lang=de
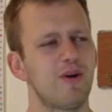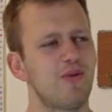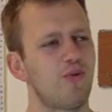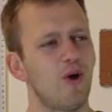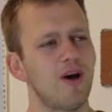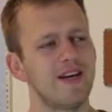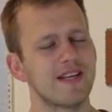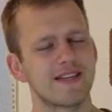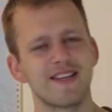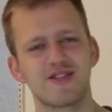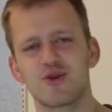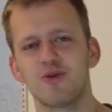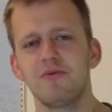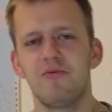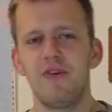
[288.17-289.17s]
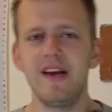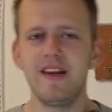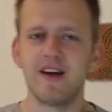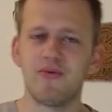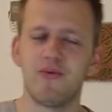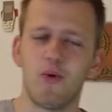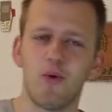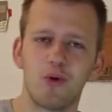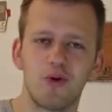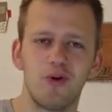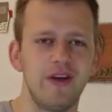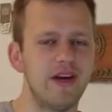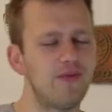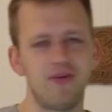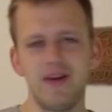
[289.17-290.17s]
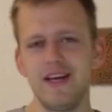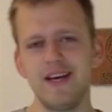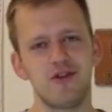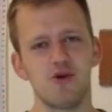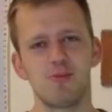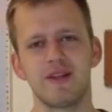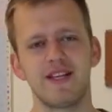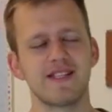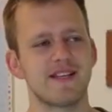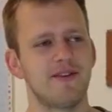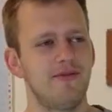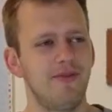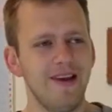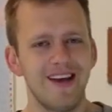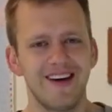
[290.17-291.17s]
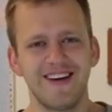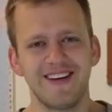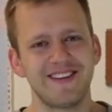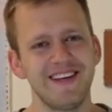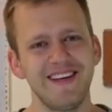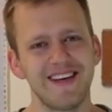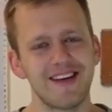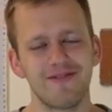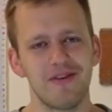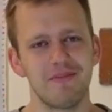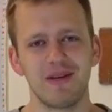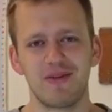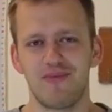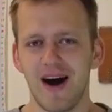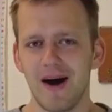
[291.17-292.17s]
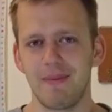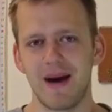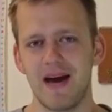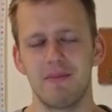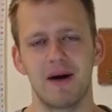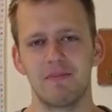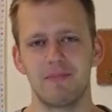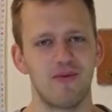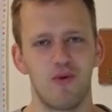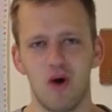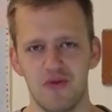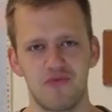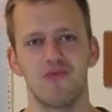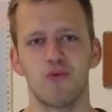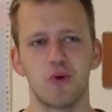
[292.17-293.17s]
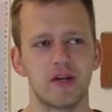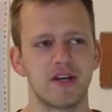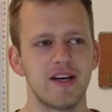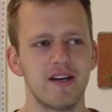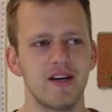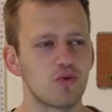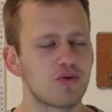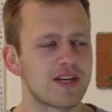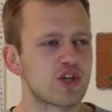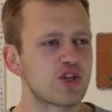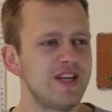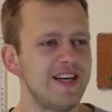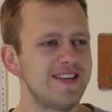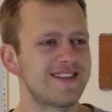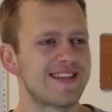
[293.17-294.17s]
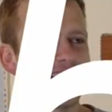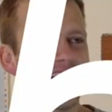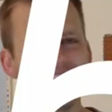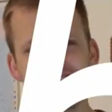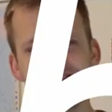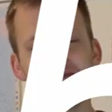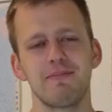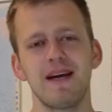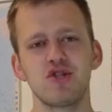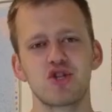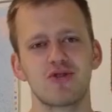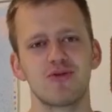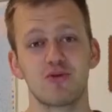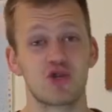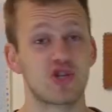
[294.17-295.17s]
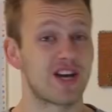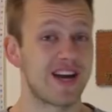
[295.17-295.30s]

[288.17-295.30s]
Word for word: euch mal vor, ihr seid so ein wilder Vogel, ihr fliegt über diese Villa, die irgendwie mit Farbeimern beworfen wurde und da stehen 30 Menschen und